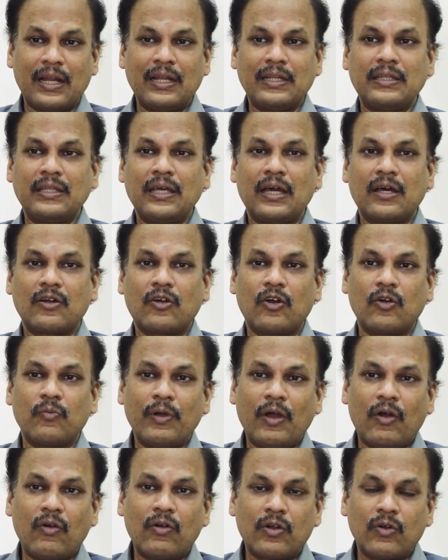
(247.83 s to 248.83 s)
ஹெல்த்தியாக இருக்கவங்க
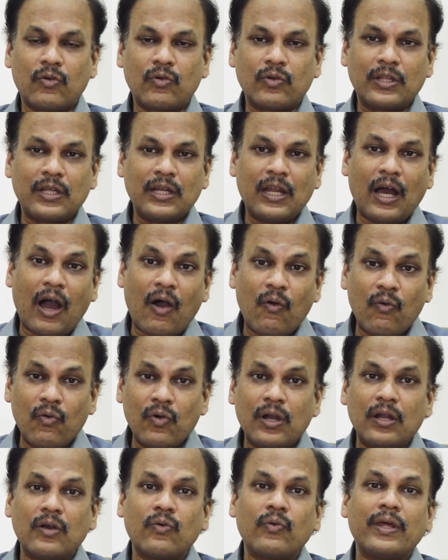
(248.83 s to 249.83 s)
போய் அவங்கள்ட்ட கொடுத்தீங்கன்னா
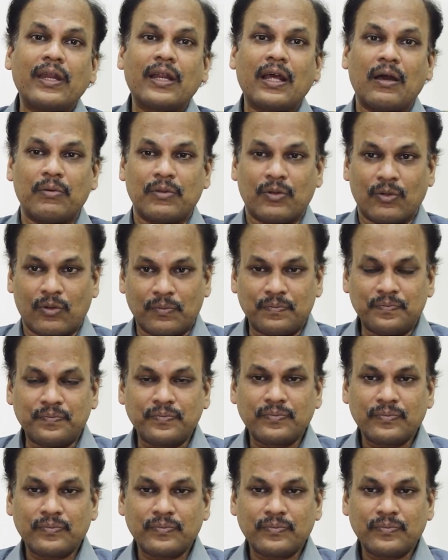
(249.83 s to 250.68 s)
அவங்களுக்கு உயிர் காபத்து வரும்